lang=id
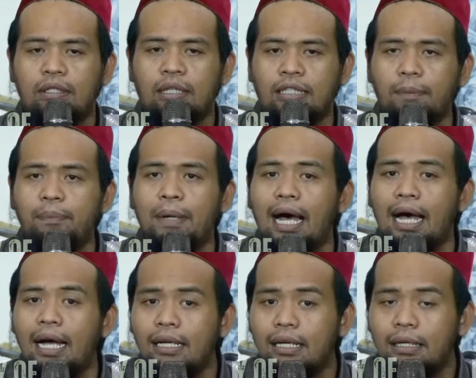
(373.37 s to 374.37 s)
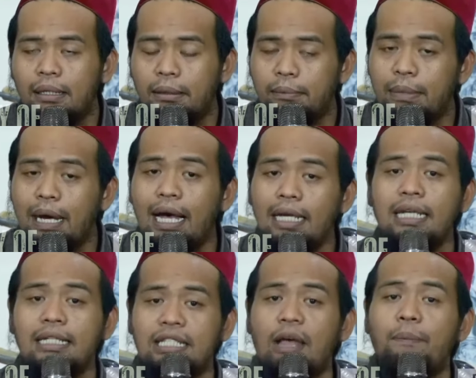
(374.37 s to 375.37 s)
tetap
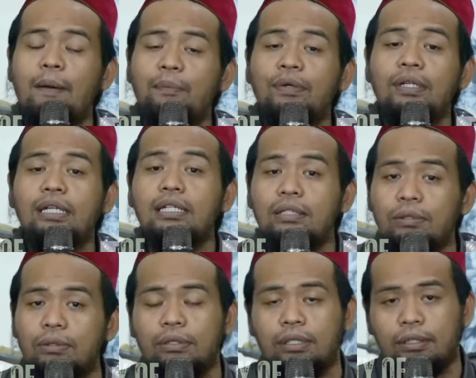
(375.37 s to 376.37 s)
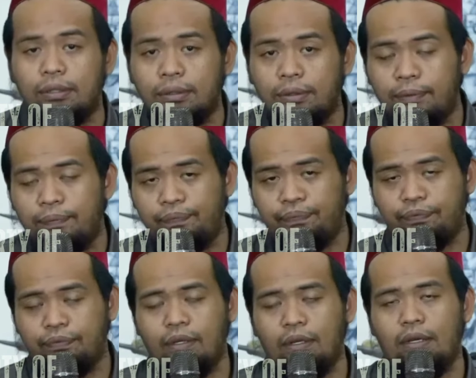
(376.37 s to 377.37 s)
bahaya siapapun itu gitu
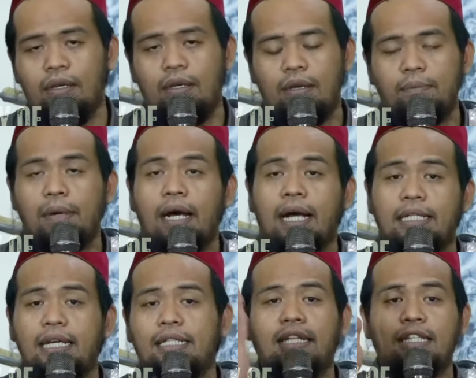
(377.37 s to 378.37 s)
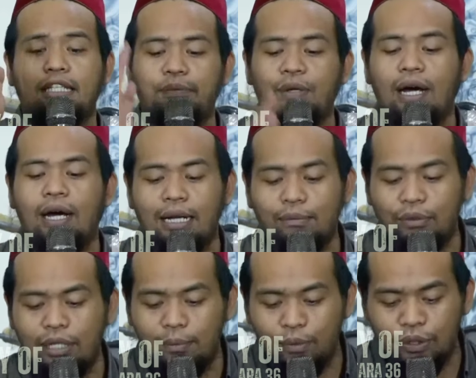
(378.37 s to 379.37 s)
makanya kita tetap doakan
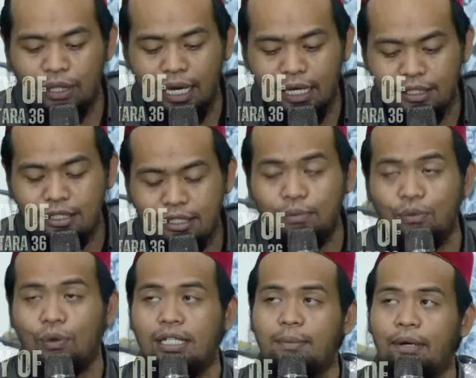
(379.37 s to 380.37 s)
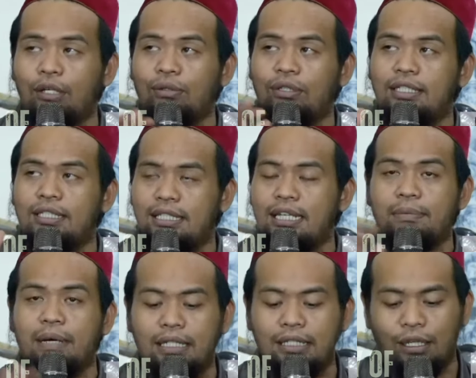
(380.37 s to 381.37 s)
mudah-mudahan semuanya mengikuti jejak
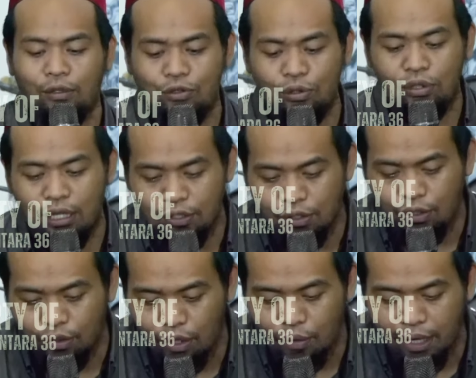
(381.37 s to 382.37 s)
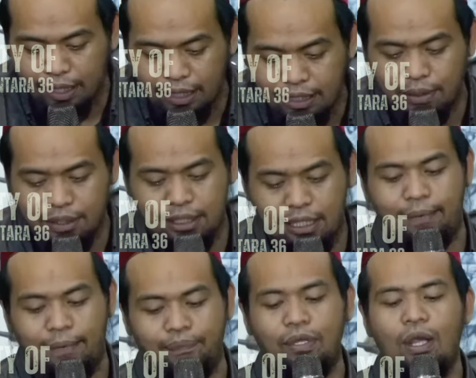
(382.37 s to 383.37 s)
baginda Rasulullah sallallahu Alaihi
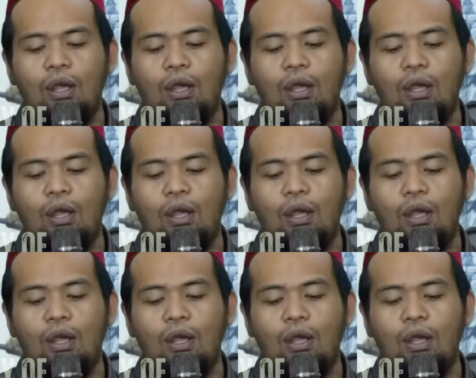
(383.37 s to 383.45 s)
Wasallam